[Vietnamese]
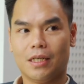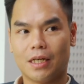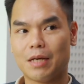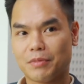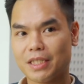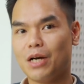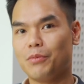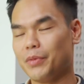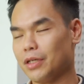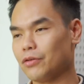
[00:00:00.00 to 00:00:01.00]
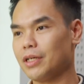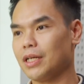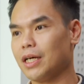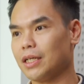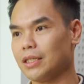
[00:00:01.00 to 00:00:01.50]
làm sao mà mình có thể
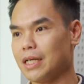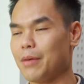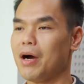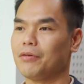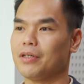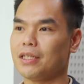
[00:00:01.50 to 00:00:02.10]
là đảm bảo được